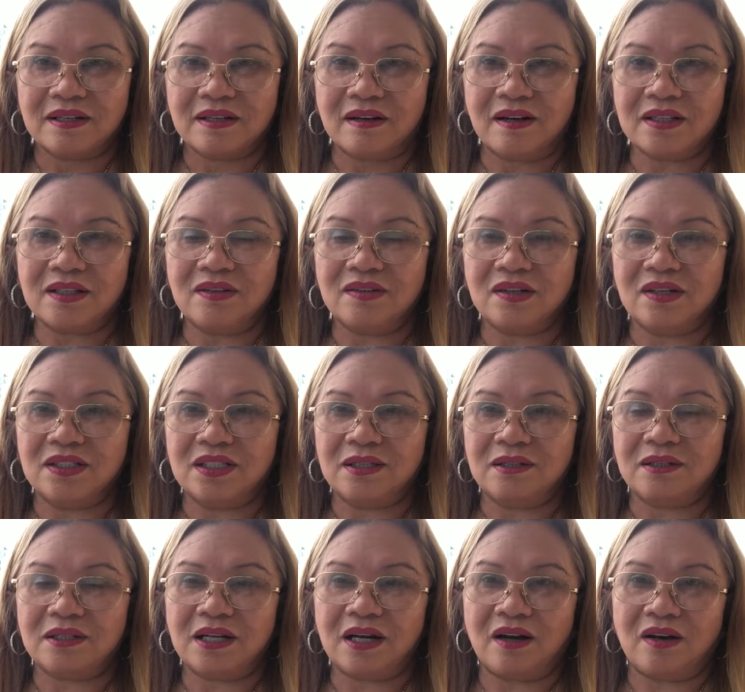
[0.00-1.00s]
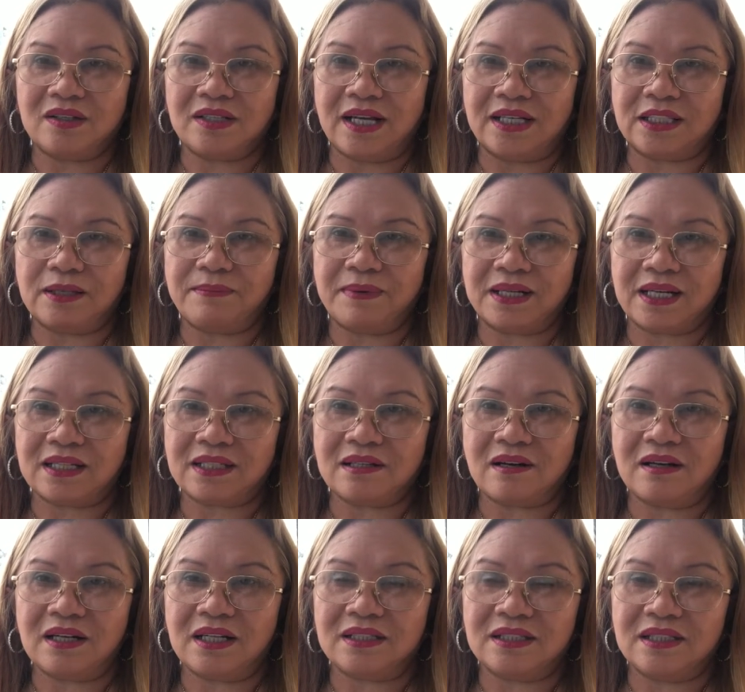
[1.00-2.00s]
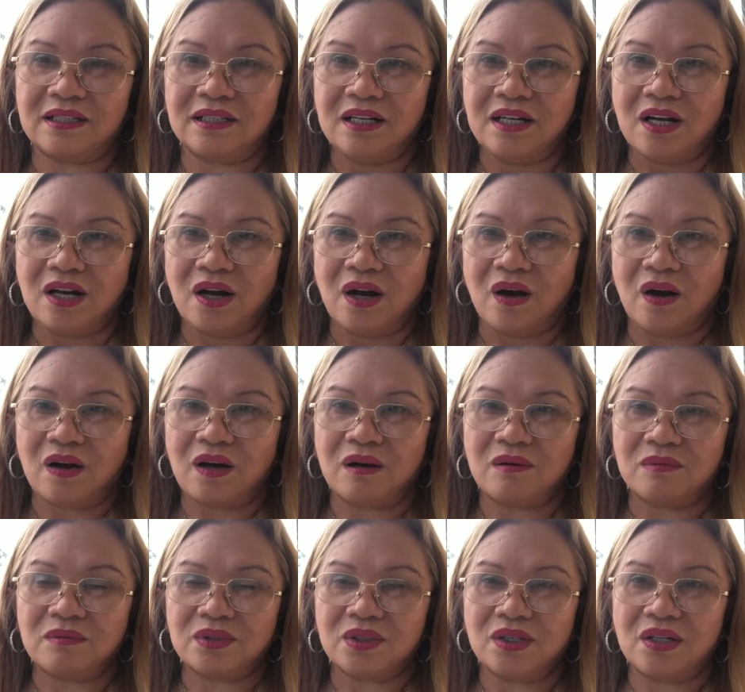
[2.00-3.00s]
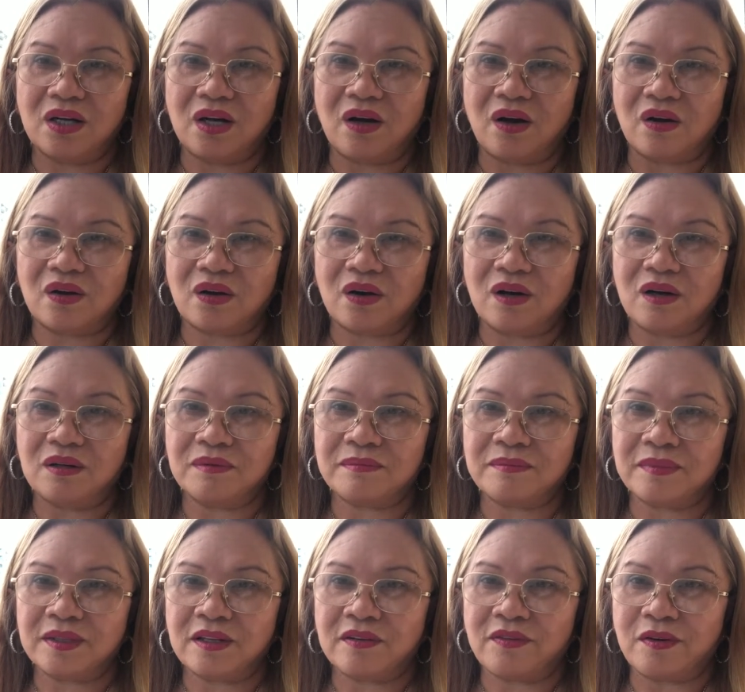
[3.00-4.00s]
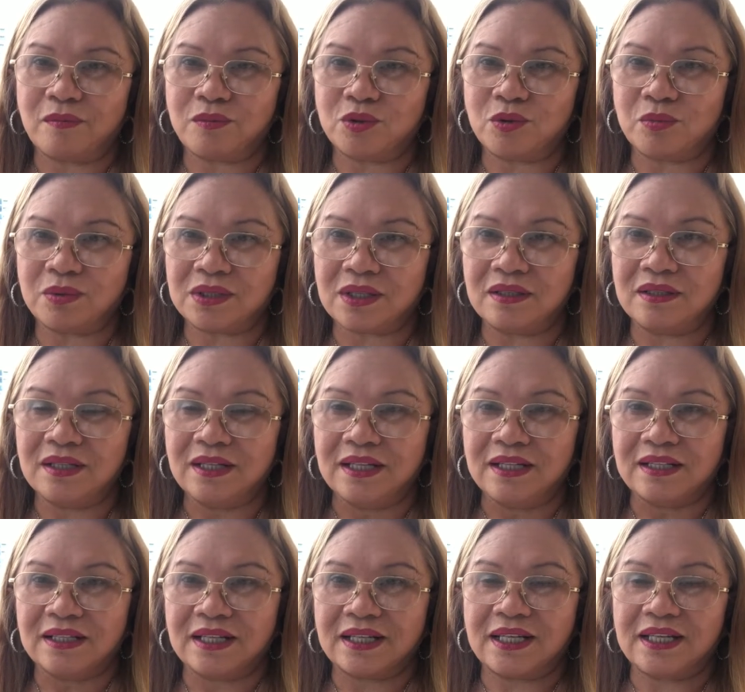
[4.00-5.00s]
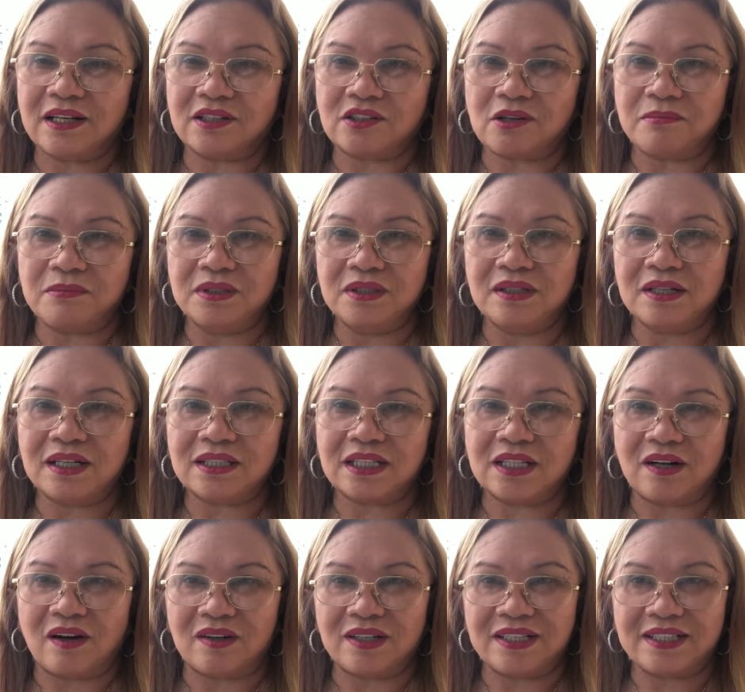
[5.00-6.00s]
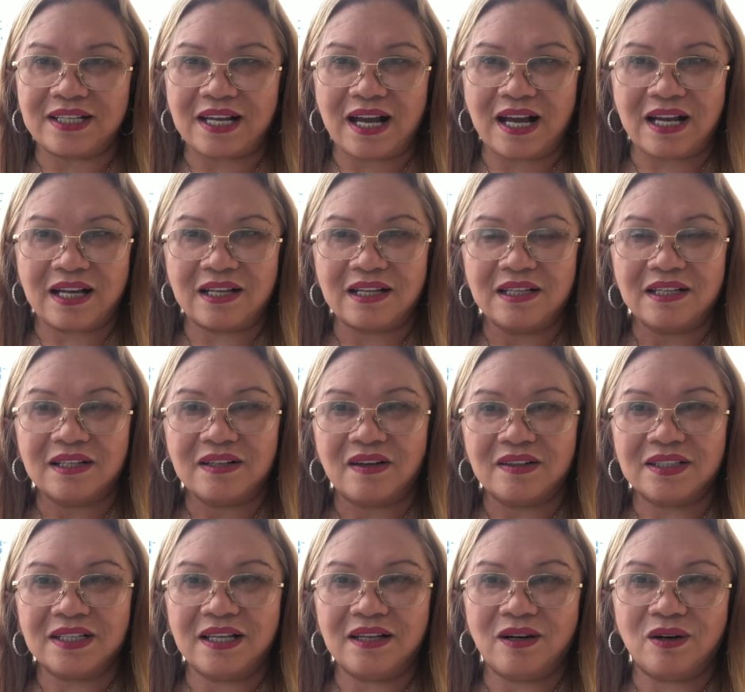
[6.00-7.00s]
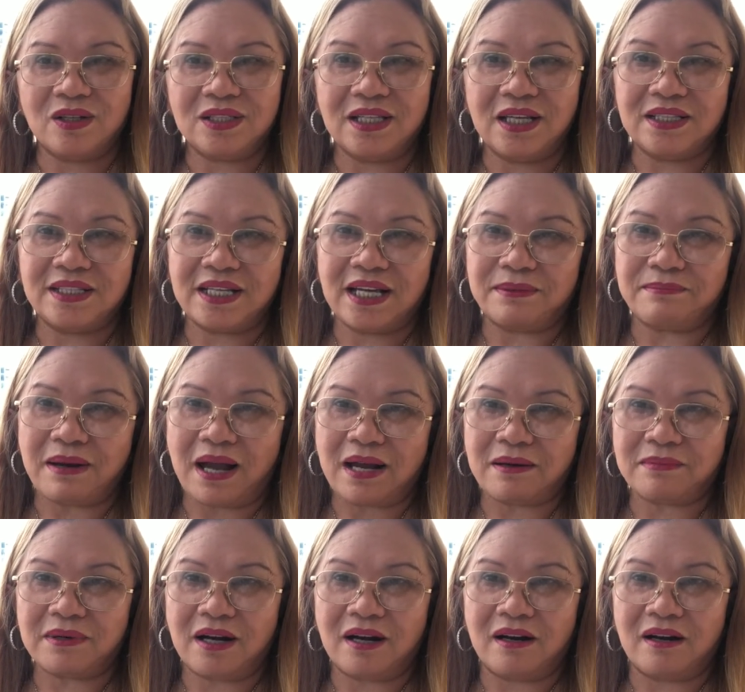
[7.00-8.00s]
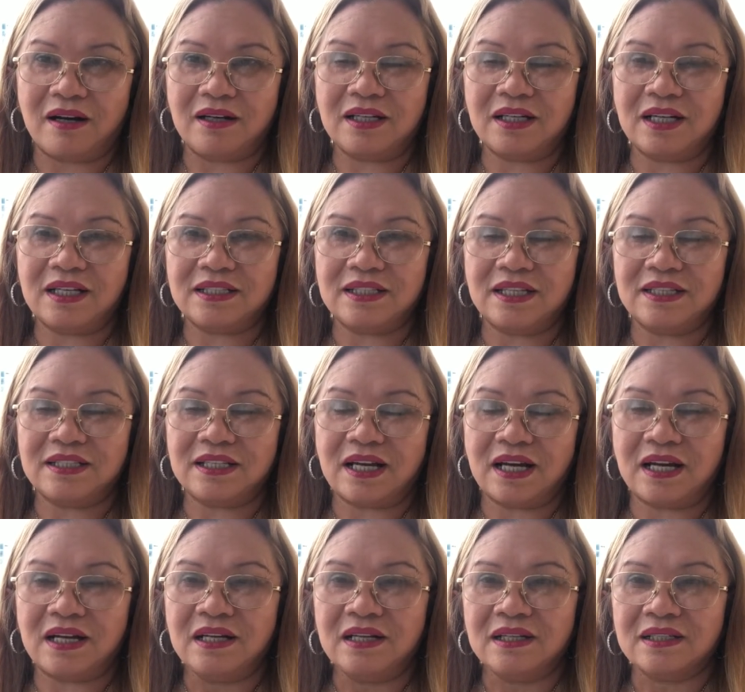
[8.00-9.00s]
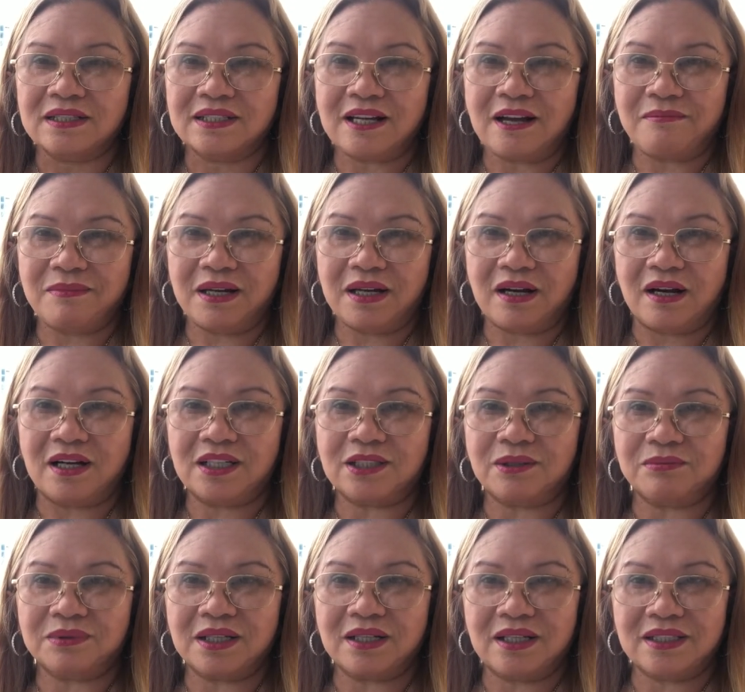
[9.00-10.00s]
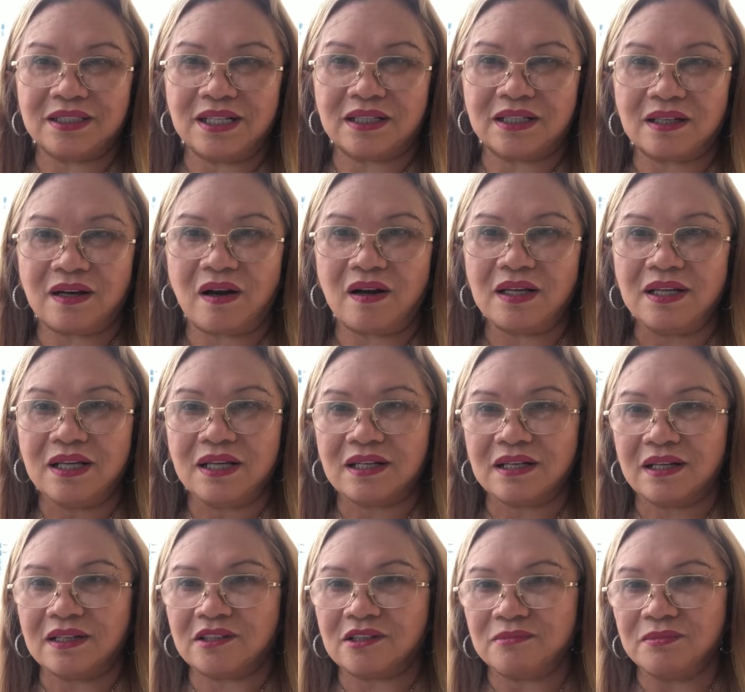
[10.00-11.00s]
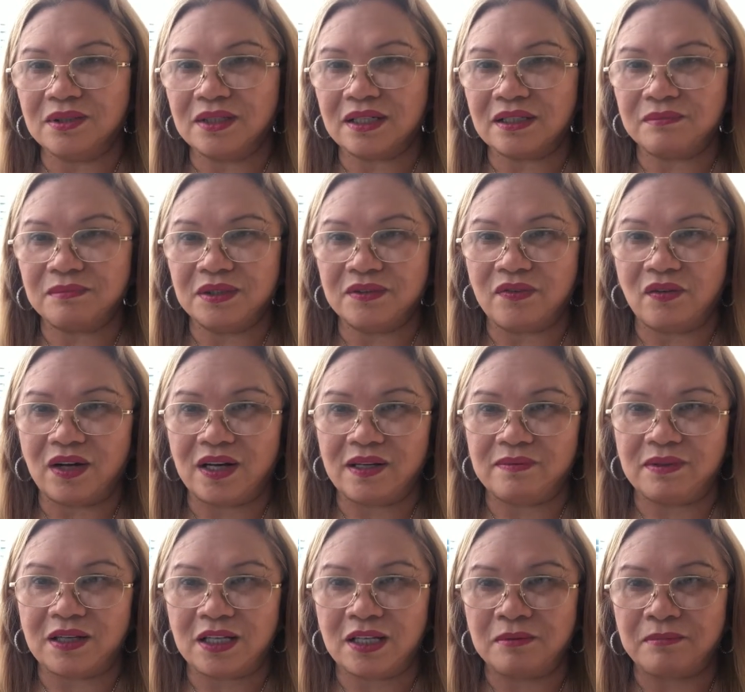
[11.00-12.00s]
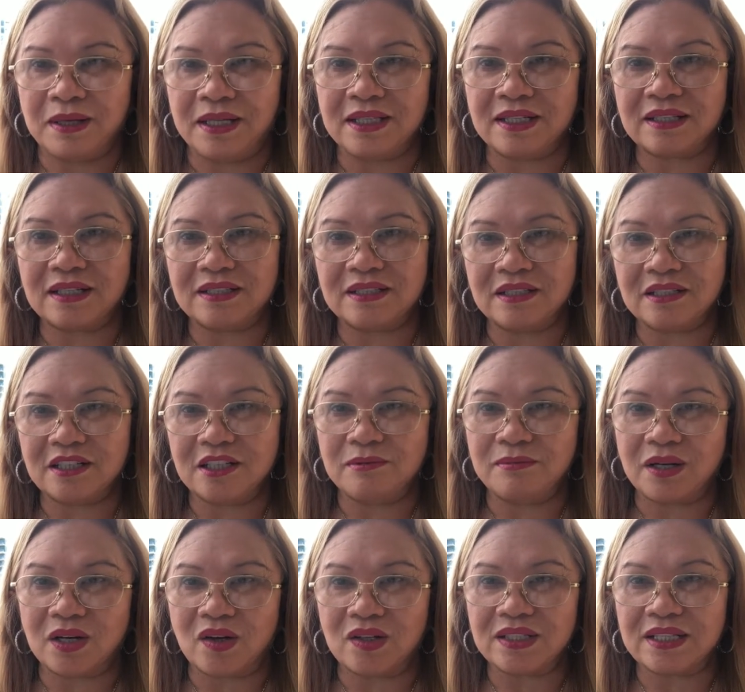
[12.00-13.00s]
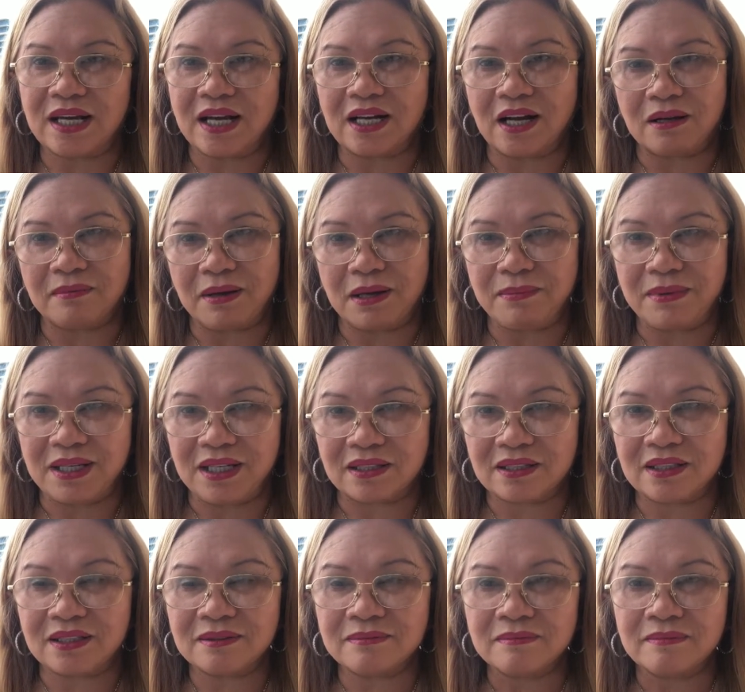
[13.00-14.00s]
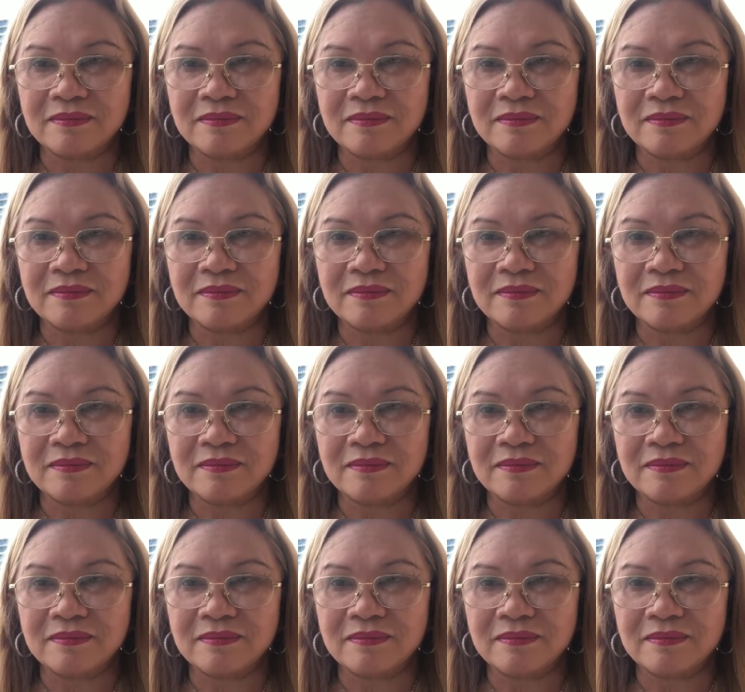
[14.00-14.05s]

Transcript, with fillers: có nhiều người thì họ giải thích bằng cách đó là giờ họ không vậy là họ có phòng chung cư thì khi họ cho mướn thì họ đi ra và về hơn về nhà bạn ở hay là về nhà cha mẹ ở trong thời đó để cho mướn mướn phòng Airbnb nhất là những người mà có nhà gần bãi biển đó